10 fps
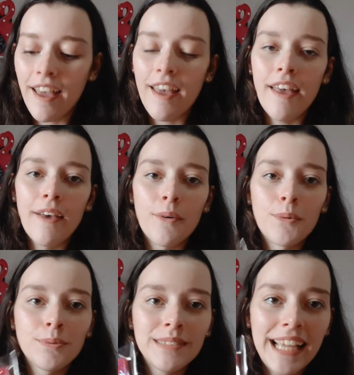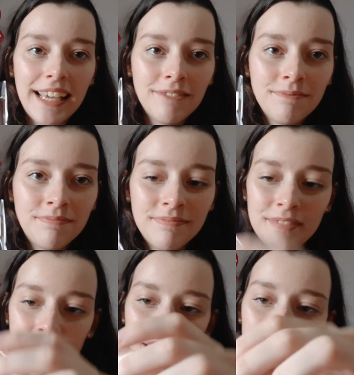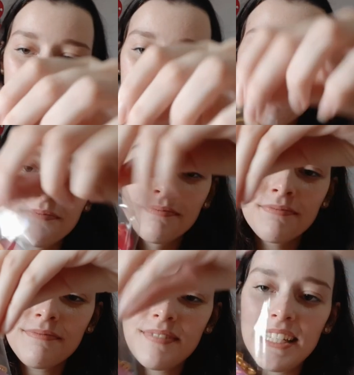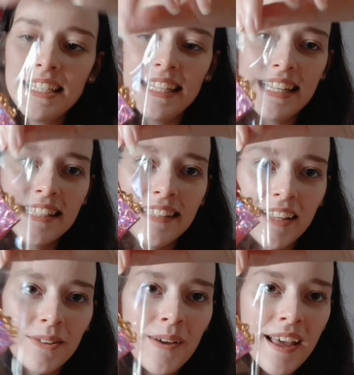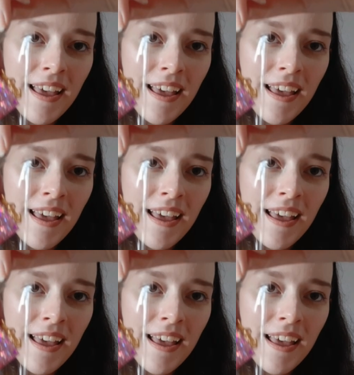É um D, tá vendo? Aqui desse lado.